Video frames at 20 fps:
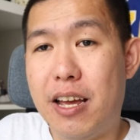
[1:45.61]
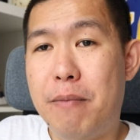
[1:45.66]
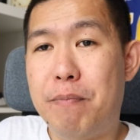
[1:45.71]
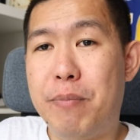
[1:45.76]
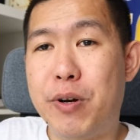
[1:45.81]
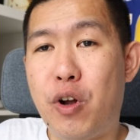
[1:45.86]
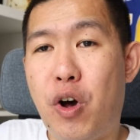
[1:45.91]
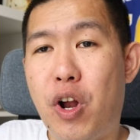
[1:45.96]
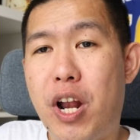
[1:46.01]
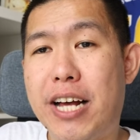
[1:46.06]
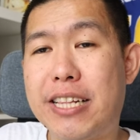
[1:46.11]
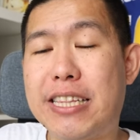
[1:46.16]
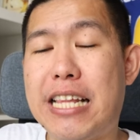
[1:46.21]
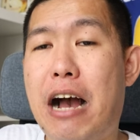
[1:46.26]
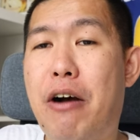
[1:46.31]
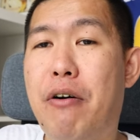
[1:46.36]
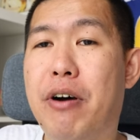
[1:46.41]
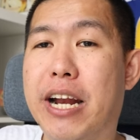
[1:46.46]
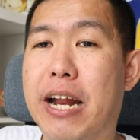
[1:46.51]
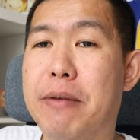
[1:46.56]
menolak
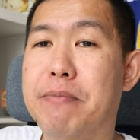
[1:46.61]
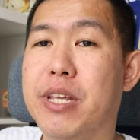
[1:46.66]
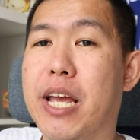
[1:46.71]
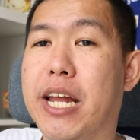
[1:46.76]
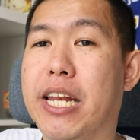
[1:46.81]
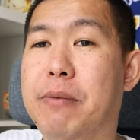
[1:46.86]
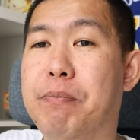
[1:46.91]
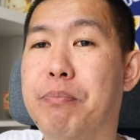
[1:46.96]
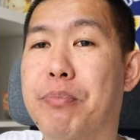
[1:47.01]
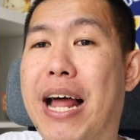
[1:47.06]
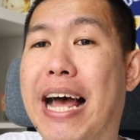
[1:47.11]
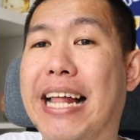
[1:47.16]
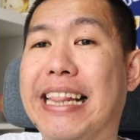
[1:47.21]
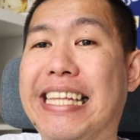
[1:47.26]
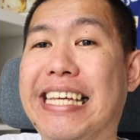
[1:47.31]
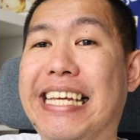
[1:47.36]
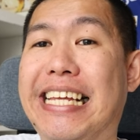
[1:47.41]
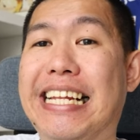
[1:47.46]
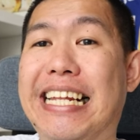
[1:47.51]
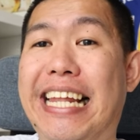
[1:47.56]
tawaran menjadi
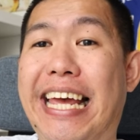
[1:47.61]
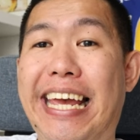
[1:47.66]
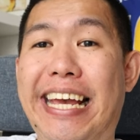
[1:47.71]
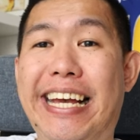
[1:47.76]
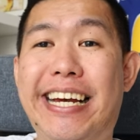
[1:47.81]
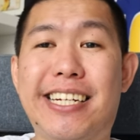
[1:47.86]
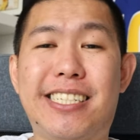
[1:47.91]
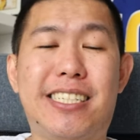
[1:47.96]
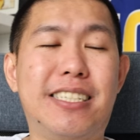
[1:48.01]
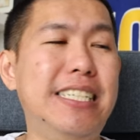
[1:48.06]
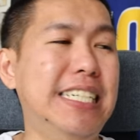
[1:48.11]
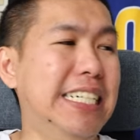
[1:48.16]
pelatih Lakers.